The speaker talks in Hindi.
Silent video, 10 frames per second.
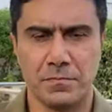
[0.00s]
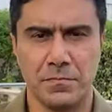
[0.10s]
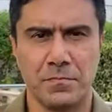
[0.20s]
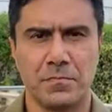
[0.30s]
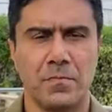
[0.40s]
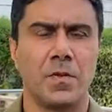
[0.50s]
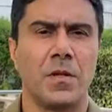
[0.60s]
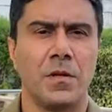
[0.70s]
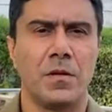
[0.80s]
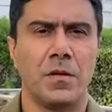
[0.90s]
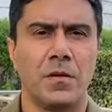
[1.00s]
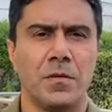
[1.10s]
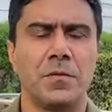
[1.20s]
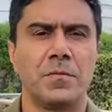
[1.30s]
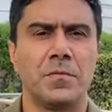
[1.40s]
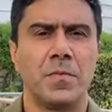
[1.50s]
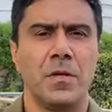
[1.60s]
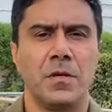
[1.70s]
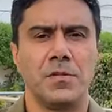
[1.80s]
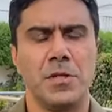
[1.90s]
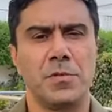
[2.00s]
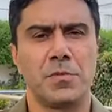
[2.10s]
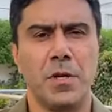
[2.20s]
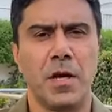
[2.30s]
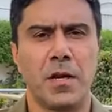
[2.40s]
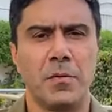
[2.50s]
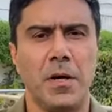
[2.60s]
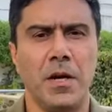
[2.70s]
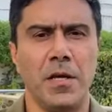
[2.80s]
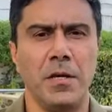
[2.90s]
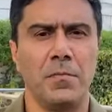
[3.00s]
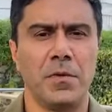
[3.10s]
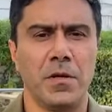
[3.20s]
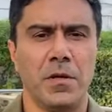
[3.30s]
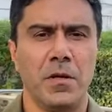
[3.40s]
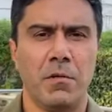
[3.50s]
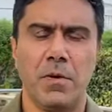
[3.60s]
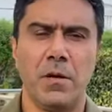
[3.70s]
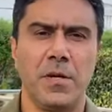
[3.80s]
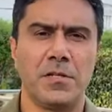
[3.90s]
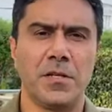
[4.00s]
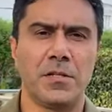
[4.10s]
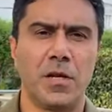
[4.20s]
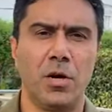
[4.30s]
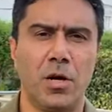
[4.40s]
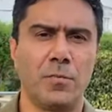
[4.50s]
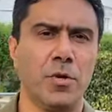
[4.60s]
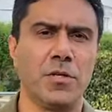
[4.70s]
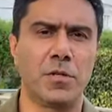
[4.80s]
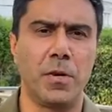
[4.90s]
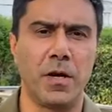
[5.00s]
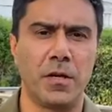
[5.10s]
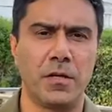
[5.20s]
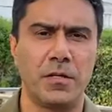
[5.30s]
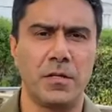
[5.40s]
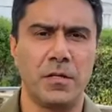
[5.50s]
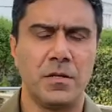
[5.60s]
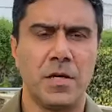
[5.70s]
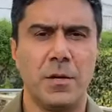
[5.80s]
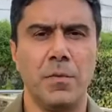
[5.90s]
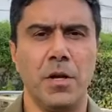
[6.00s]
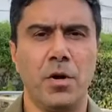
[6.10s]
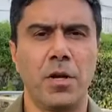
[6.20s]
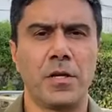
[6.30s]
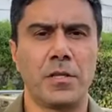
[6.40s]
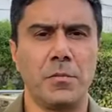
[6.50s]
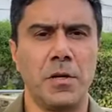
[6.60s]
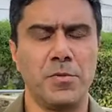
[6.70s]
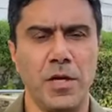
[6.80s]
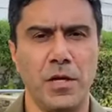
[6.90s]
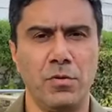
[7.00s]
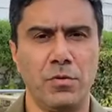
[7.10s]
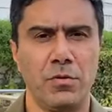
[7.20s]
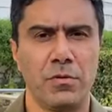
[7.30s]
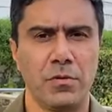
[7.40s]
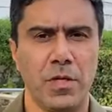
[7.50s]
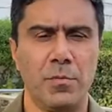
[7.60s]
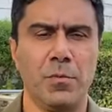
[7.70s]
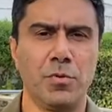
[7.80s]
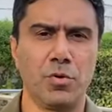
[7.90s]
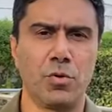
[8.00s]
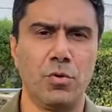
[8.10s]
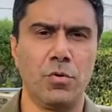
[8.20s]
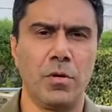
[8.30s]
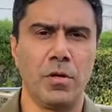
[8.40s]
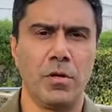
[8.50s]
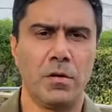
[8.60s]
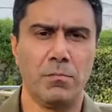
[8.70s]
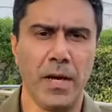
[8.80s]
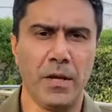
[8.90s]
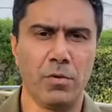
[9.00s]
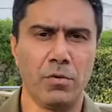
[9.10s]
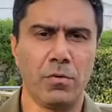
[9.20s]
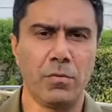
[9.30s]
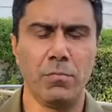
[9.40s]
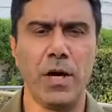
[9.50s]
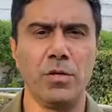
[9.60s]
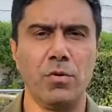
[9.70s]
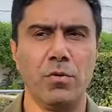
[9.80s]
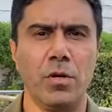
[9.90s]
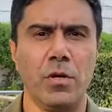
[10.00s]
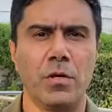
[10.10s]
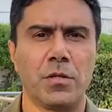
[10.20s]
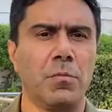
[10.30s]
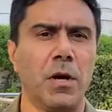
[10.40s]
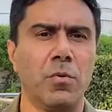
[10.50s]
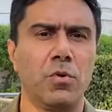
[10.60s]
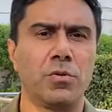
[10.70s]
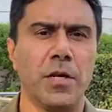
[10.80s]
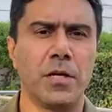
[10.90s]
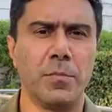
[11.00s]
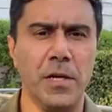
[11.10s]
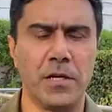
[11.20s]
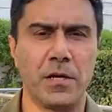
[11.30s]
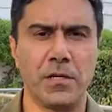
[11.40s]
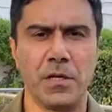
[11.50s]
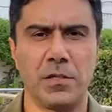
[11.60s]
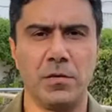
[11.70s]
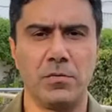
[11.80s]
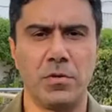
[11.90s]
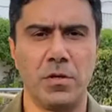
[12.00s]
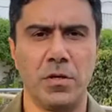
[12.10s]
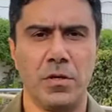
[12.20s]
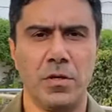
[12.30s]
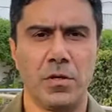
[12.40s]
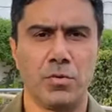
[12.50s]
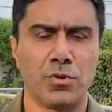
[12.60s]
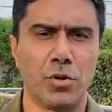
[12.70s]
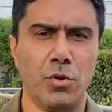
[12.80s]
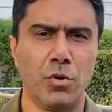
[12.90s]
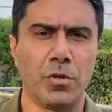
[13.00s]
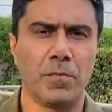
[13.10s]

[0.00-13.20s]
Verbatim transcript: जी जैसे बताइएगा जी बसमान रही मैं बहसीत लाहौर पुलिस कमांडर अपने लाहौर के तमाम शहरीों अपने बुज़ुर्गों बहनों भाइयों तमाम लोगों से एक अपील करना चाहता हूँ कुछ लोग